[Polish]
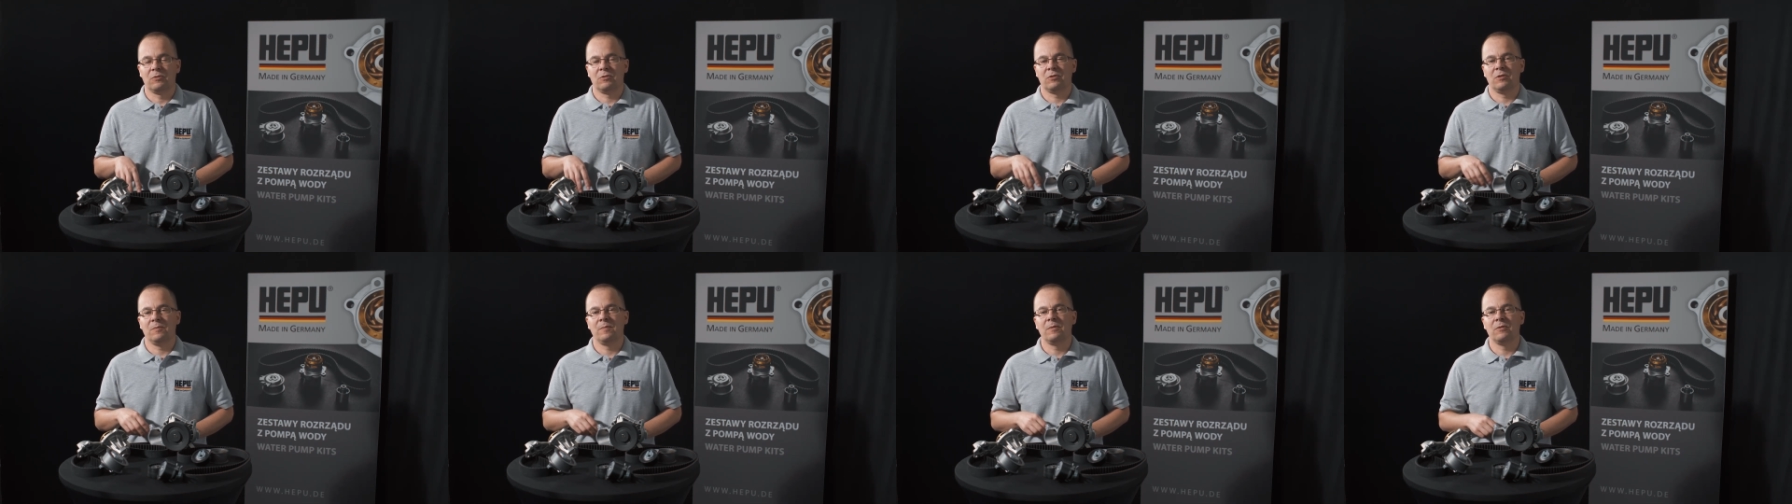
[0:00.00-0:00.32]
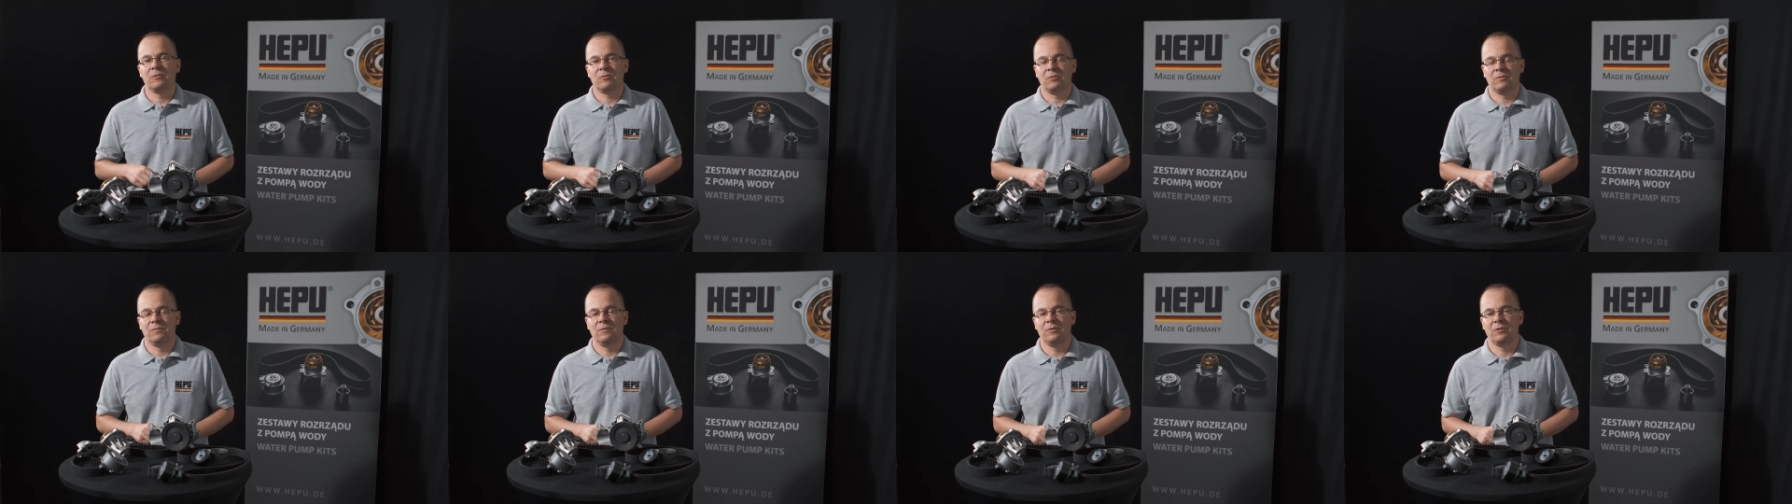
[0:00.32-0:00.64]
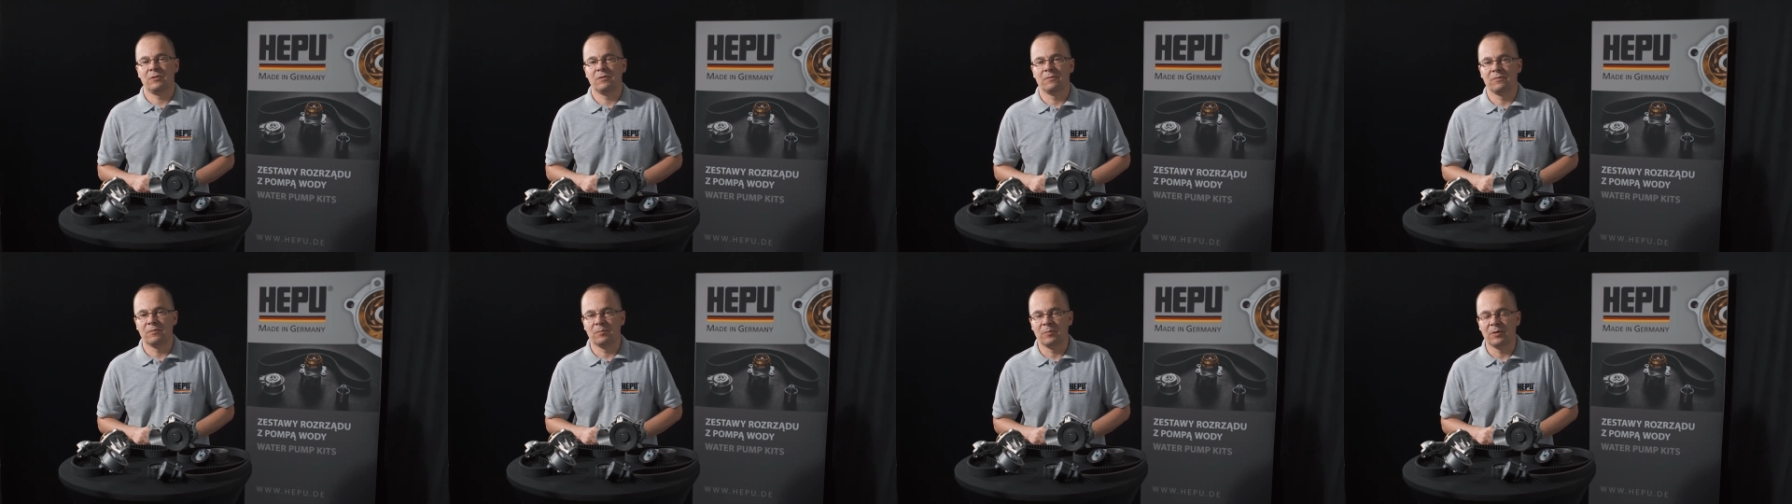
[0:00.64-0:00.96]
trzeba
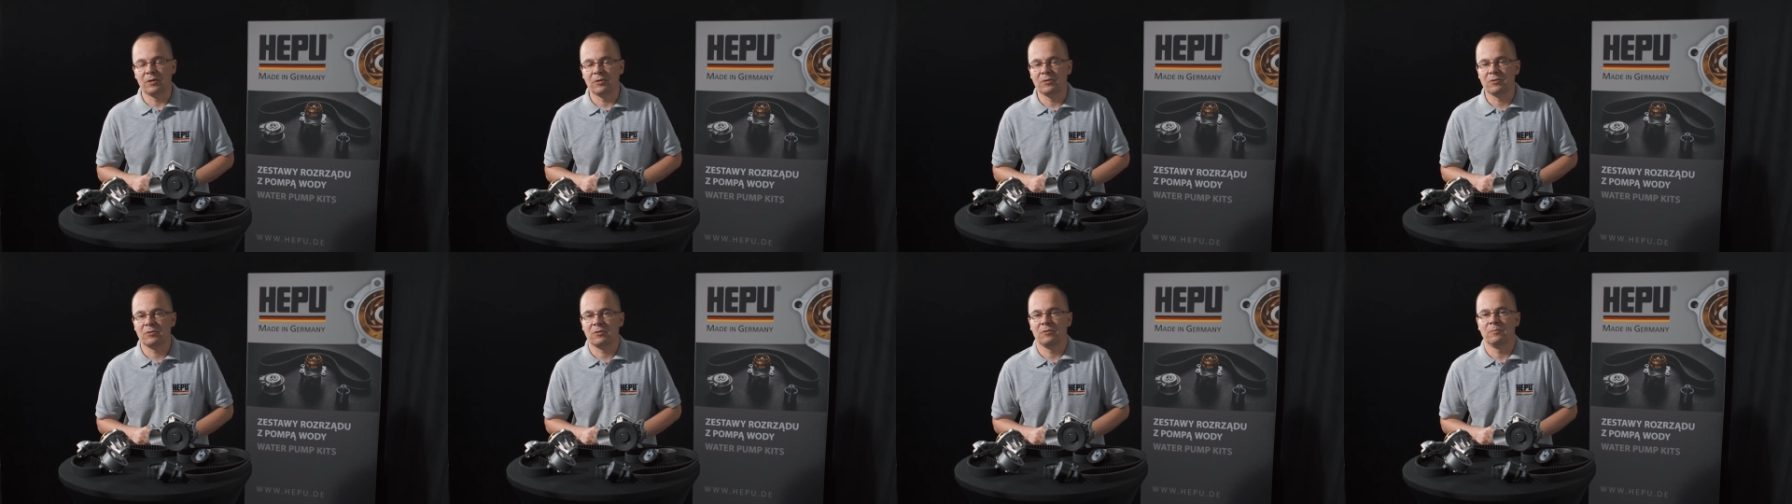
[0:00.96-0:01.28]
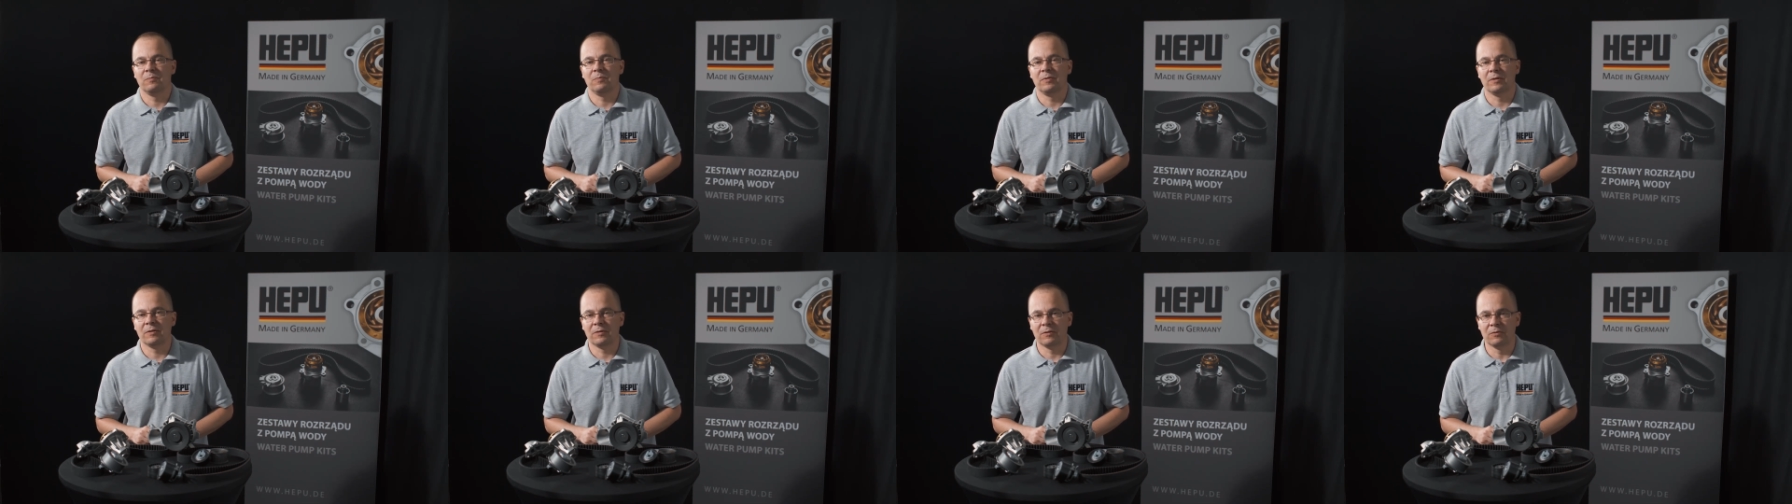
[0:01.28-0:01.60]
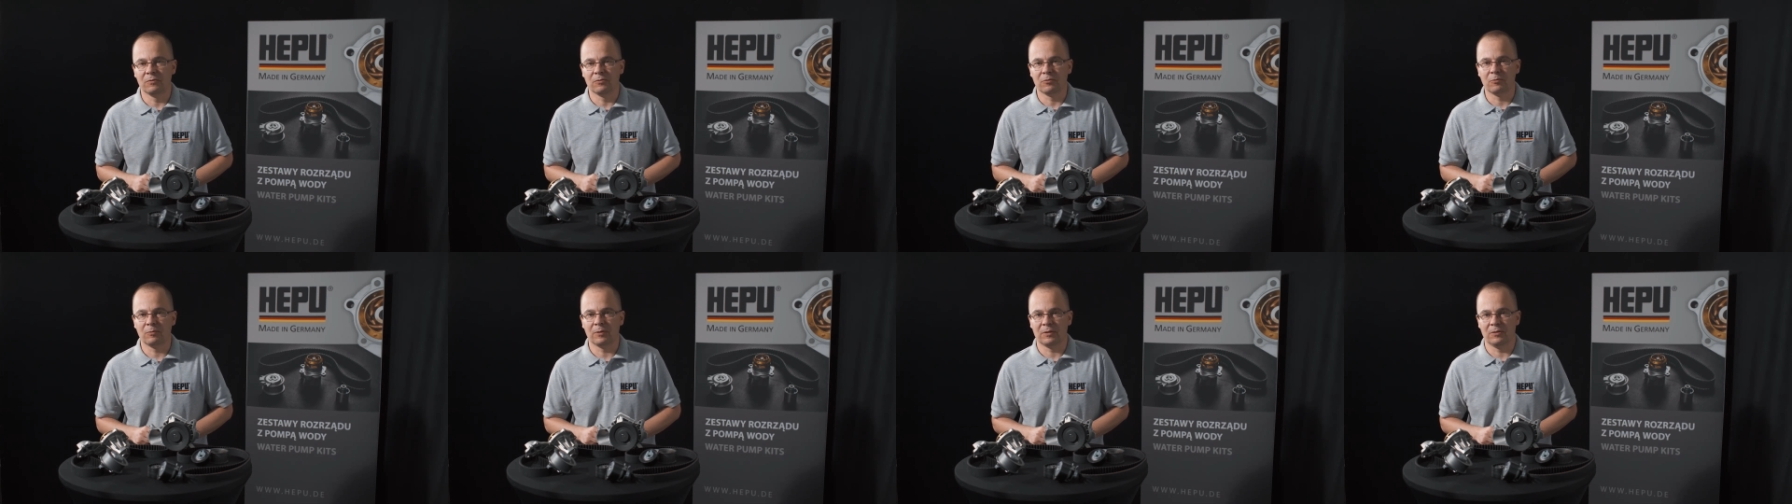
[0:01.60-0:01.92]
oczywiście wymienić
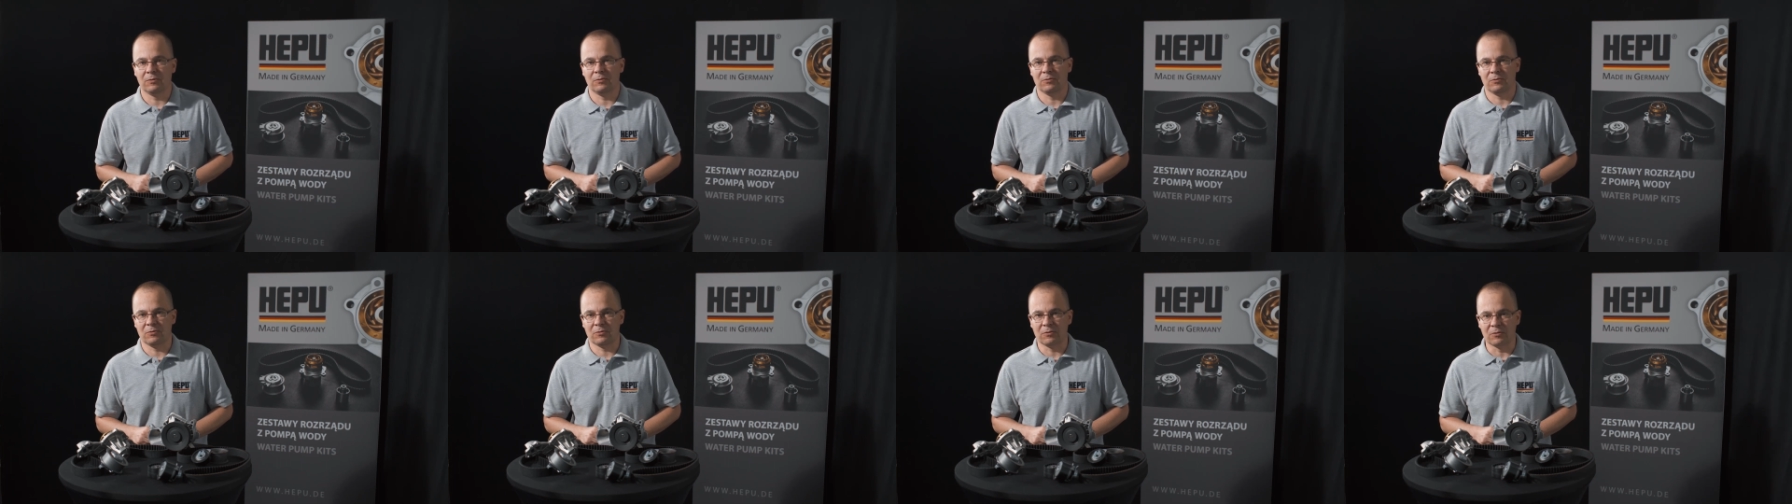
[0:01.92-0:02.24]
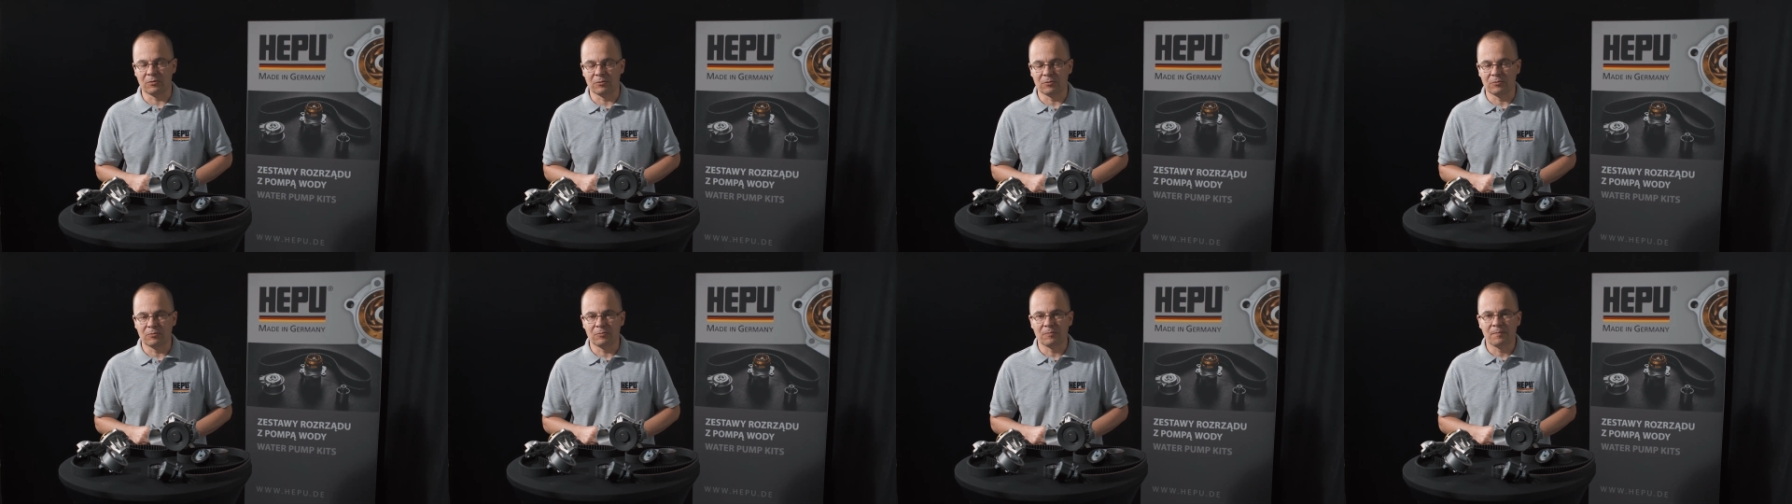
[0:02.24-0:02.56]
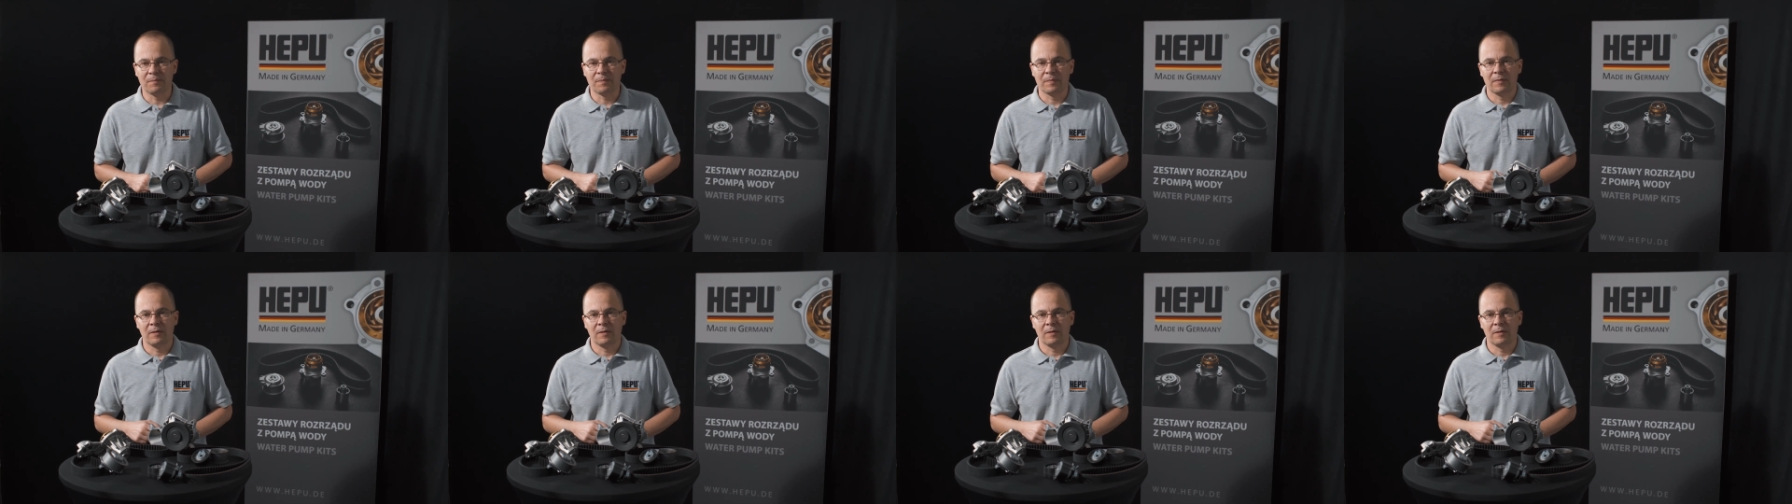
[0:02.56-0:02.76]
kompletny układ rozrządu.